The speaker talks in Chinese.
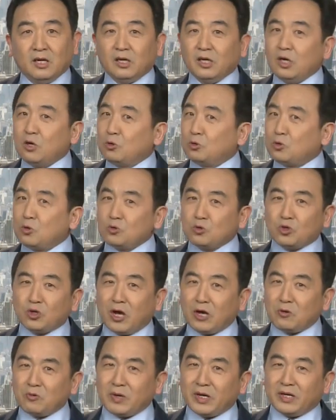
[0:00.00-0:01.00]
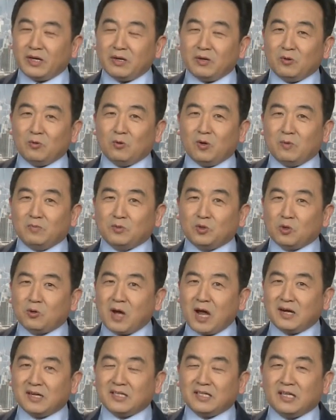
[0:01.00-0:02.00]
六中全会，我们
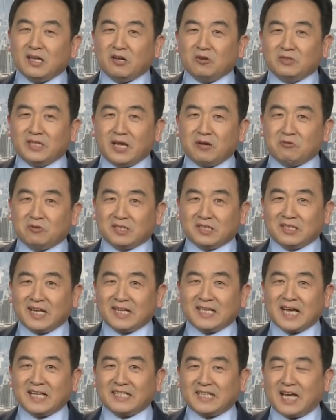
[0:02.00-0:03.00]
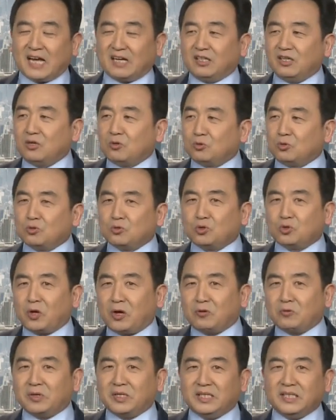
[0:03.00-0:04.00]
从二零一六年，我跟大家讲，六中
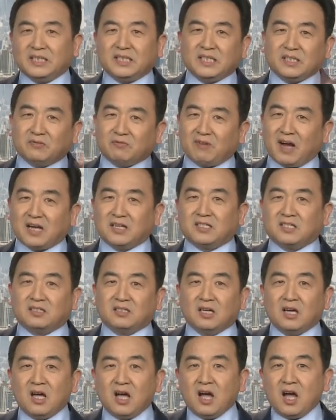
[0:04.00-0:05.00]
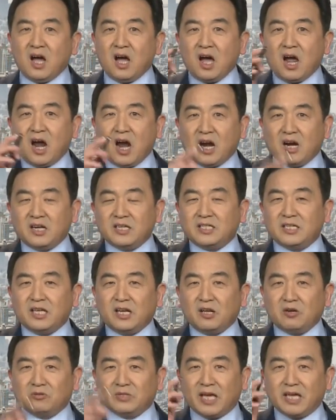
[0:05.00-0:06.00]
全会一定完成。二零一
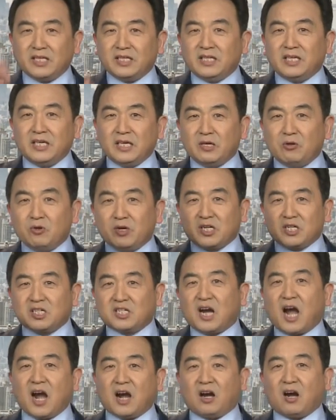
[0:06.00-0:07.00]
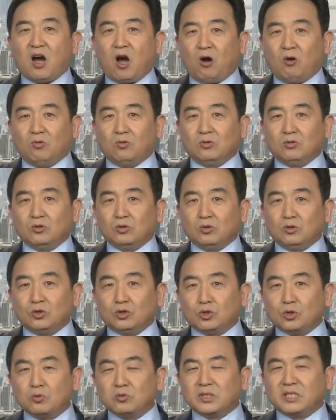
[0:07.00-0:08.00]
六年一十二号。
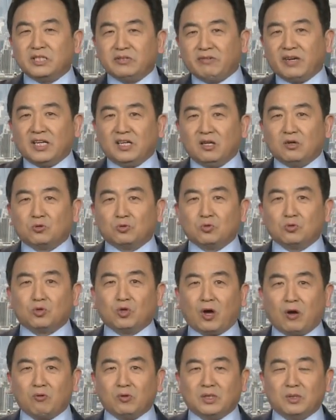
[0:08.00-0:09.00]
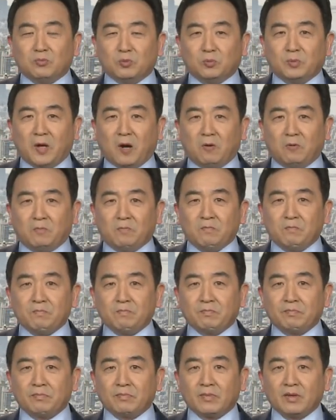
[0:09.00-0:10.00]
中纪委六中全会的目标，
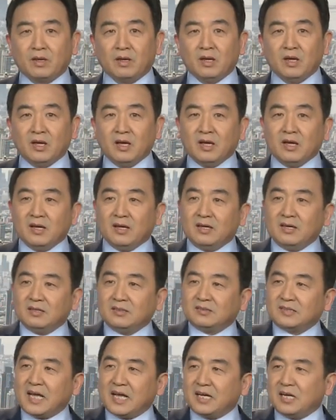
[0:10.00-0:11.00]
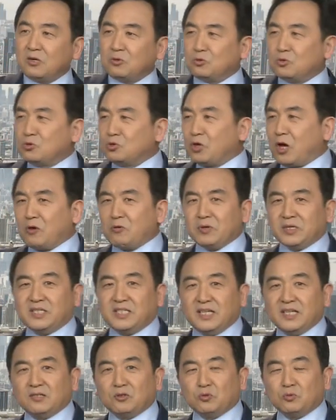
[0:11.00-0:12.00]
在六中全会
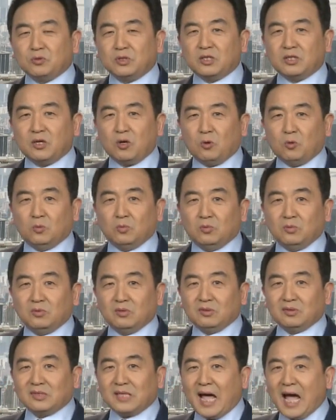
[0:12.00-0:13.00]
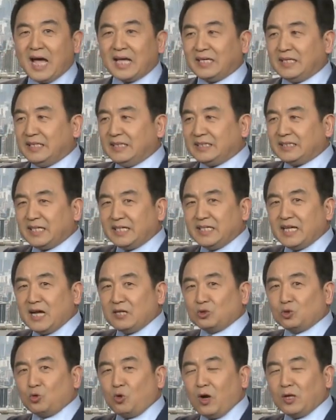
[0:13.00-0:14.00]
结束之后，他以这
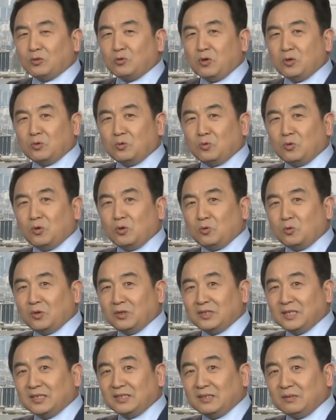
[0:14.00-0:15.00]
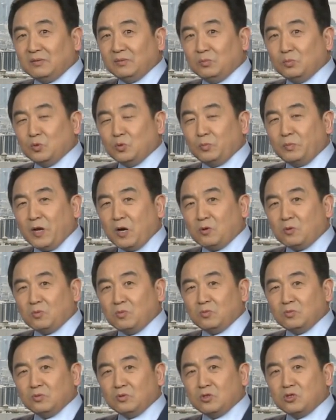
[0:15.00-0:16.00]
样团团伙伙的目标
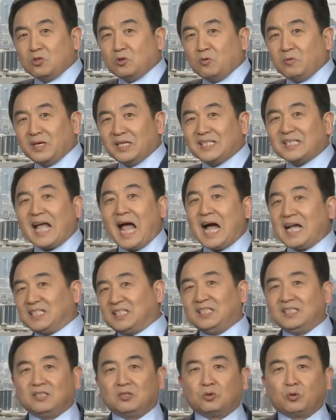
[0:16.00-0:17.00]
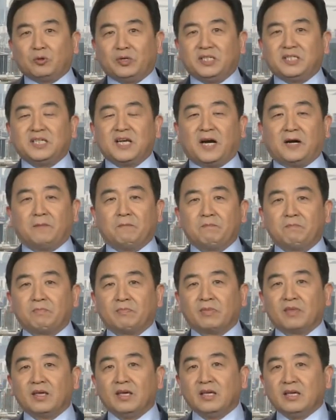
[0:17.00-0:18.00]
作为打击的对象，
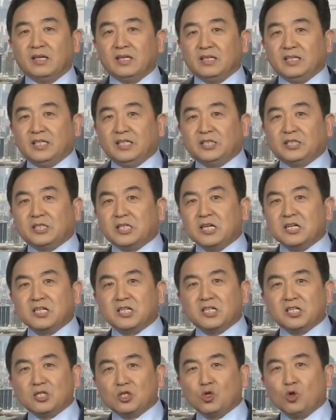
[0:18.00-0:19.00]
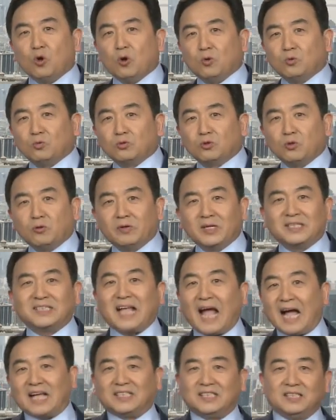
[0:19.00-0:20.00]
以政治错误作为
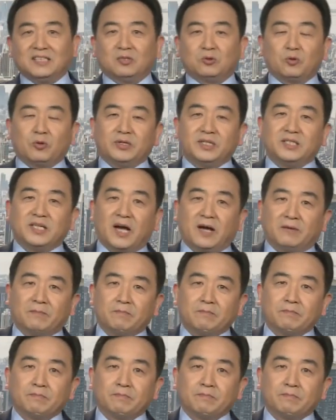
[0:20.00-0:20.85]
打击的对象，